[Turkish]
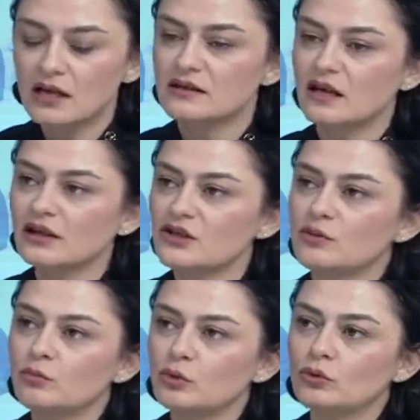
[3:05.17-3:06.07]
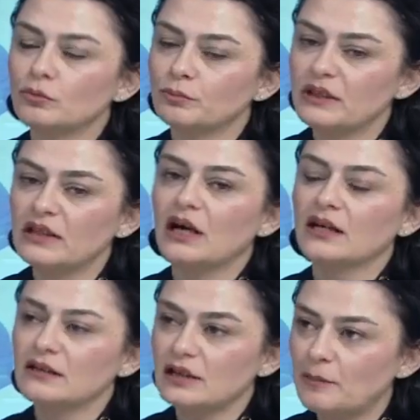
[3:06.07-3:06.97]
sadece bu
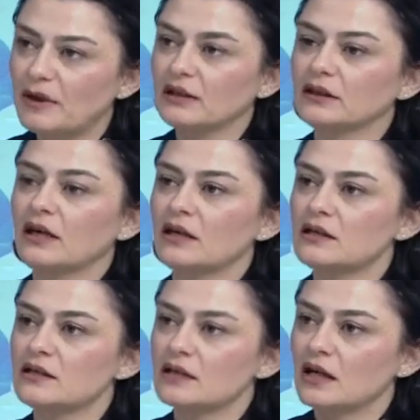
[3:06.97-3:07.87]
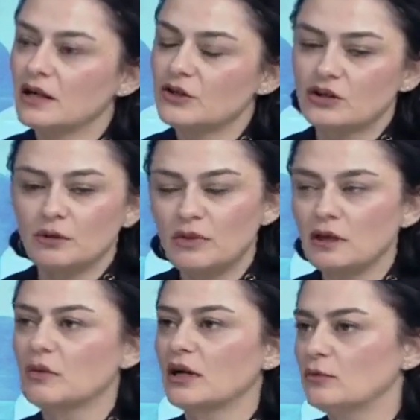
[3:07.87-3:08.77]
binayı yapanlar işte
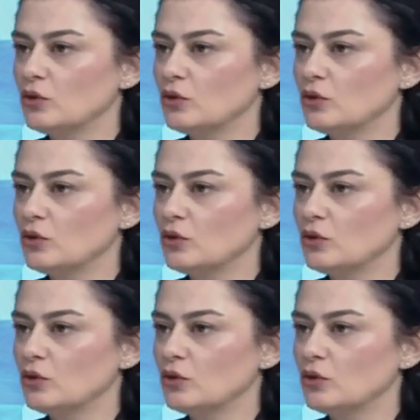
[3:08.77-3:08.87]
mimarı,